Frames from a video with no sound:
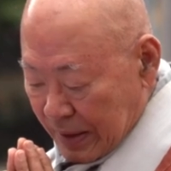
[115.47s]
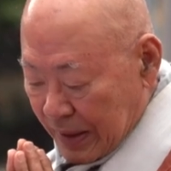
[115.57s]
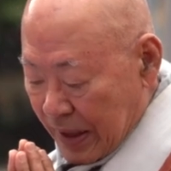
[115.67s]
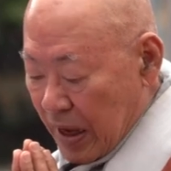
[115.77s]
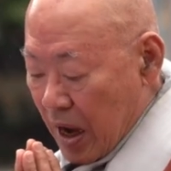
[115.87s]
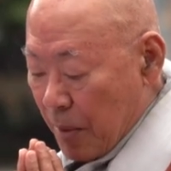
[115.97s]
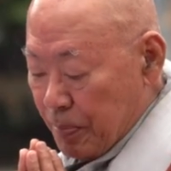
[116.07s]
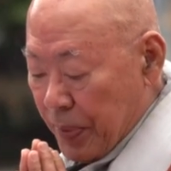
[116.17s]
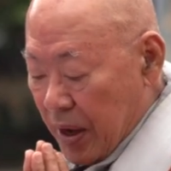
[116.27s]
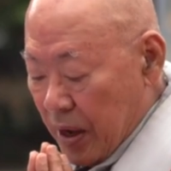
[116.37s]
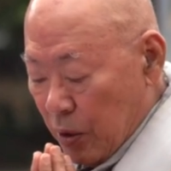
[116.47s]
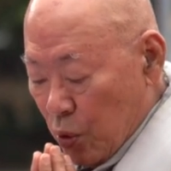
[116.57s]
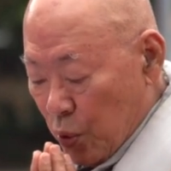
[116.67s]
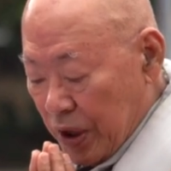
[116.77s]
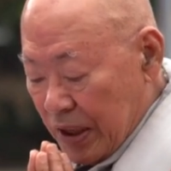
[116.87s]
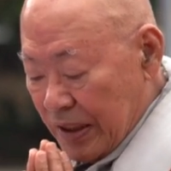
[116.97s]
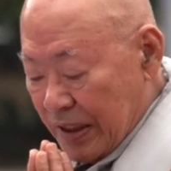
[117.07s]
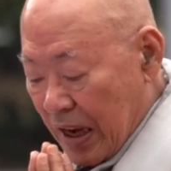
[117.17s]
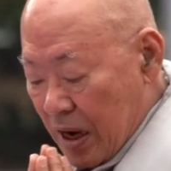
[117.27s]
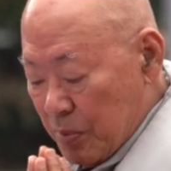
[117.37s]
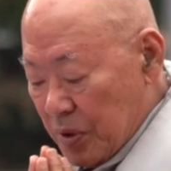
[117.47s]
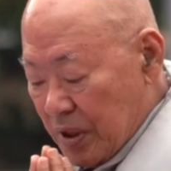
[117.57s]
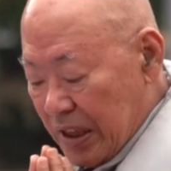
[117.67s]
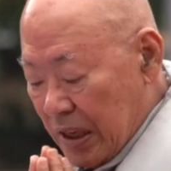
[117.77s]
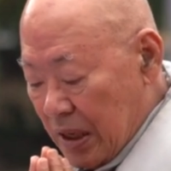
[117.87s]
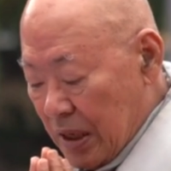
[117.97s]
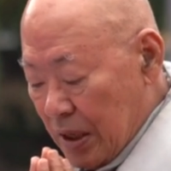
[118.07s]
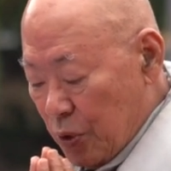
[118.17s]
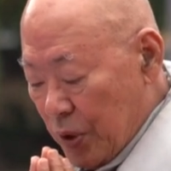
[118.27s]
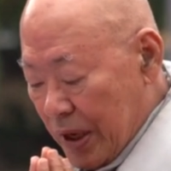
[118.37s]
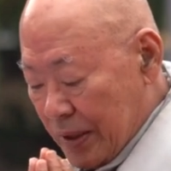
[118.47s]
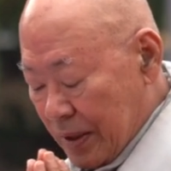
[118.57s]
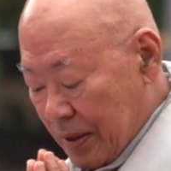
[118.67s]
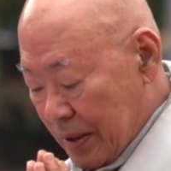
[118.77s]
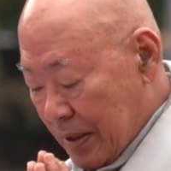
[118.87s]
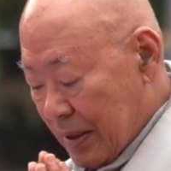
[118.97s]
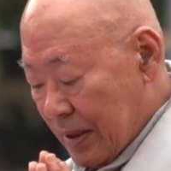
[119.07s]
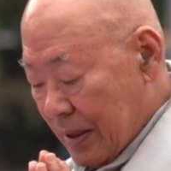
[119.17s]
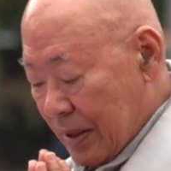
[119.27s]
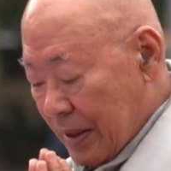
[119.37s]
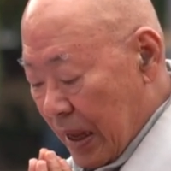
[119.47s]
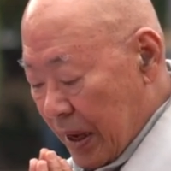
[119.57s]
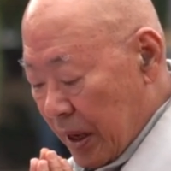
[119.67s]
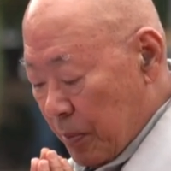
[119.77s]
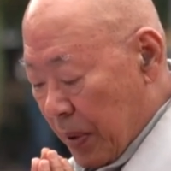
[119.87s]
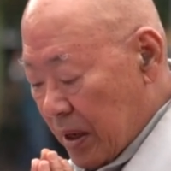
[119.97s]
내 앞에 놓인 삶의 길 위에서 나의